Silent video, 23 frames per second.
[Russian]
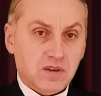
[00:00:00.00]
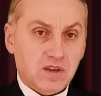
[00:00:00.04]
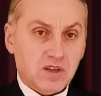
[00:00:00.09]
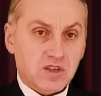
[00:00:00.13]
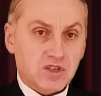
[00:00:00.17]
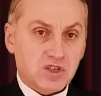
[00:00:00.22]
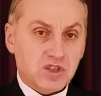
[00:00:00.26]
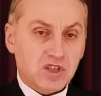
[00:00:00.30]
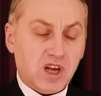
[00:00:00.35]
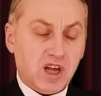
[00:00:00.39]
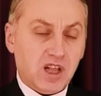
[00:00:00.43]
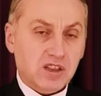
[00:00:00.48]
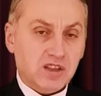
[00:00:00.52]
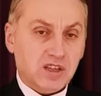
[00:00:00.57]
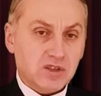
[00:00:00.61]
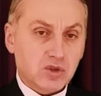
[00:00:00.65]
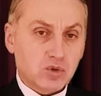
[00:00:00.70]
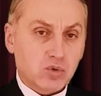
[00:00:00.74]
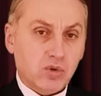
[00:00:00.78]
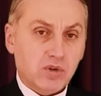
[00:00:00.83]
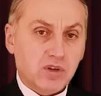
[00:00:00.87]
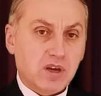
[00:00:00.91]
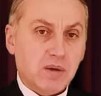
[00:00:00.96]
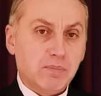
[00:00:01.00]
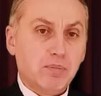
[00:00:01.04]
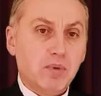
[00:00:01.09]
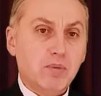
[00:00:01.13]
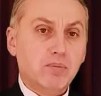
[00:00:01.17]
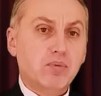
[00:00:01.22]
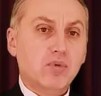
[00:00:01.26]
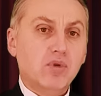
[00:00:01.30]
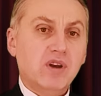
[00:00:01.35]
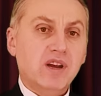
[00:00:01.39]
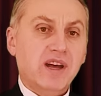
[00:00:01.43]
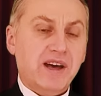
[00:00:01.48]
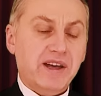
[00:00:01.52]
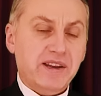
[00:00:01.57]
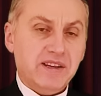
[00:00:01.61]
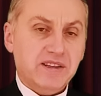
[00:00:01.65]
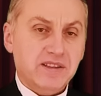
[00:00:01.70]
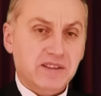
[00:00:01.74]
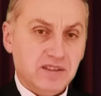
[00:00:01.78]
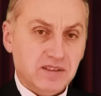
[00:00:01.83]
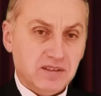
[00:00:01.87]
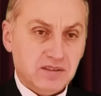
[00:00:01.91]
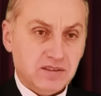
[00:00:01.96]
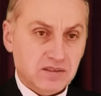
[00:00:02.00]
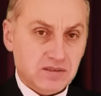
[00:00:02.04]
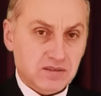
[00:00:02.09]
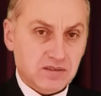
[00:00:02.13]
стал насколько популярен,